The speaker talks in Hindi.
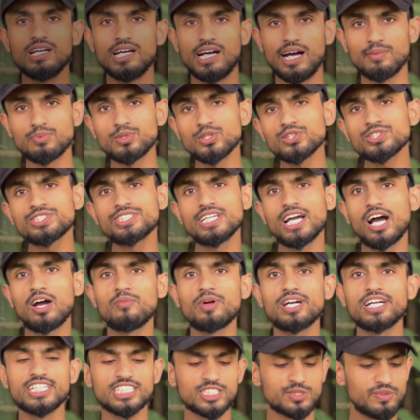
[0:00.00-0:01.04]
अब दोस्त यहाँ पे
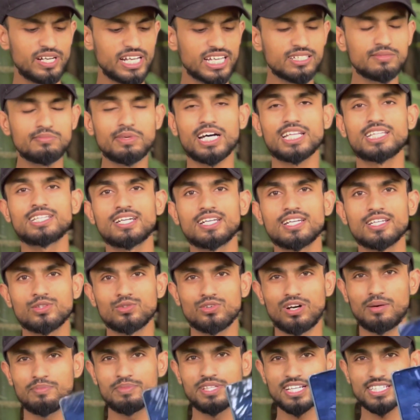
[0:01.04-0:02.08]
डिस्प्ले की बात करें तो
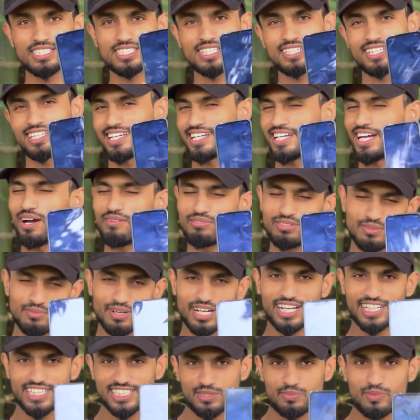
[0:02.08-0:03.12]
आप देख सकते हैं काफ़ी
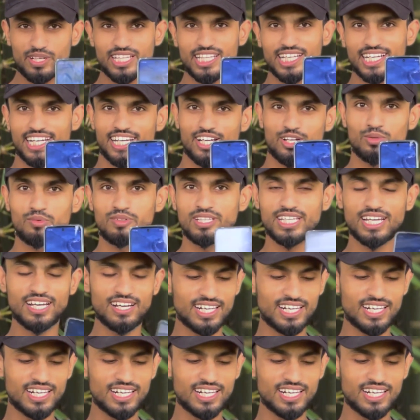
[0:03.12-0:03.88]
बड़ा डिस्प्ले देखने को मिलता है